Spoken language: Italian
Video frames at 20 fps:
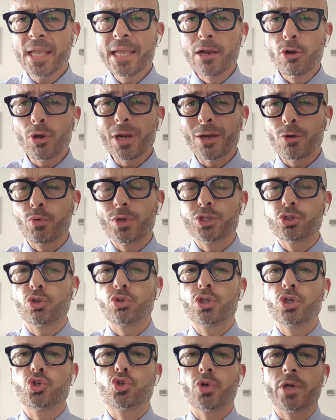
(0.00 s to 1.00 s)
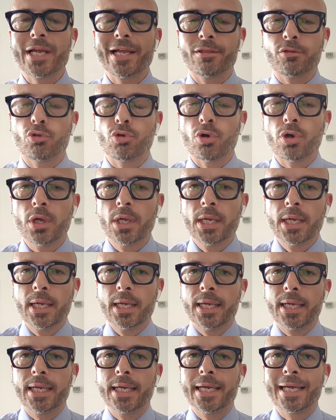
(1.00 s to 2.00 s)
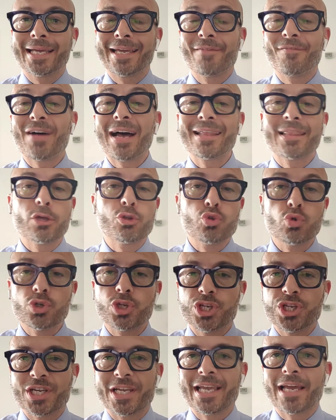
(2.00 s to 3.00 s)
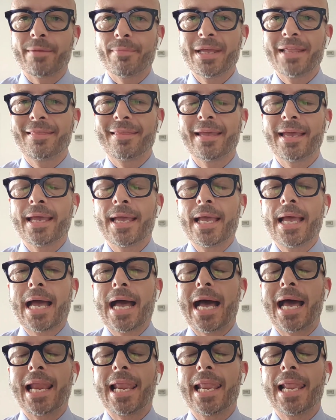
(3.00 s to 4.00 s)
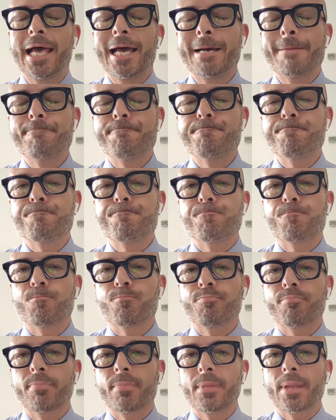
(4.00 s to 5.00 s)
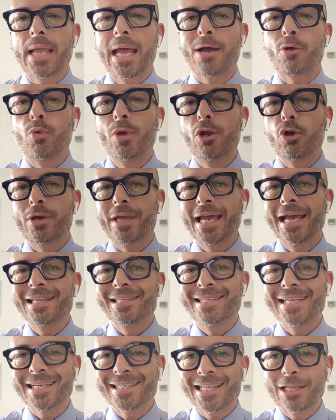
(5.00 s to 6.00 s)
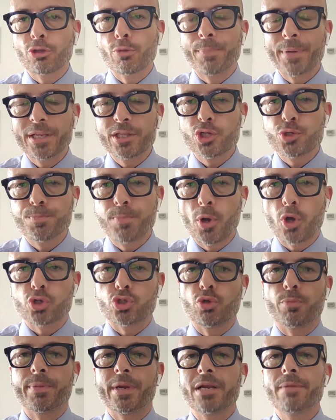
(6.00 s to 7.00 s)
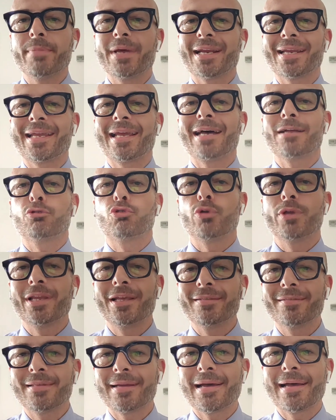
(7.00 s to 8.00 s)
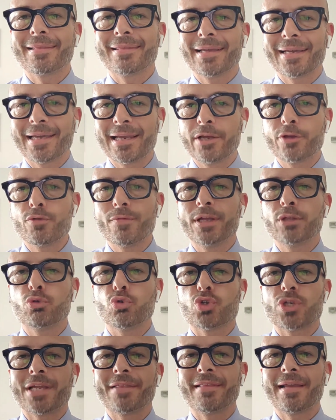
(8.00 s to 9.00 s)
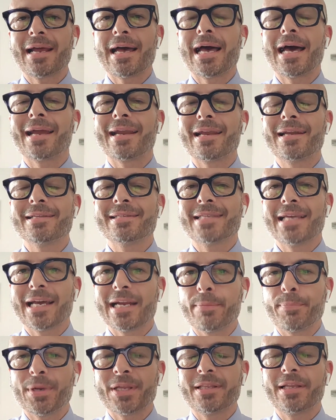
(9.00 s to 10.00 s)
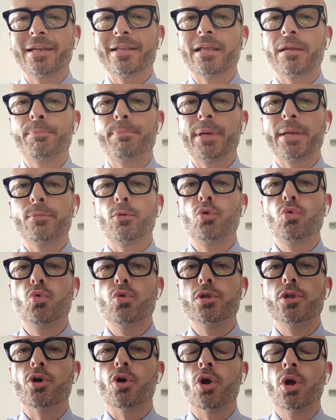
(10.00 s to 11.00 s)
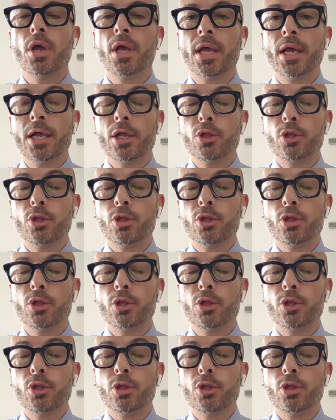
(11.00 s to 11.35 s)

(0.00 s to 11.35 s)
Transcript: E allora questo tesoretto eh, che va ad aggiungersi chiaramente al, mh, mm, a quello che è già stato predisposto per il mercato in entrata che la Juventus andrà a realizzare a partire dal 1 luglio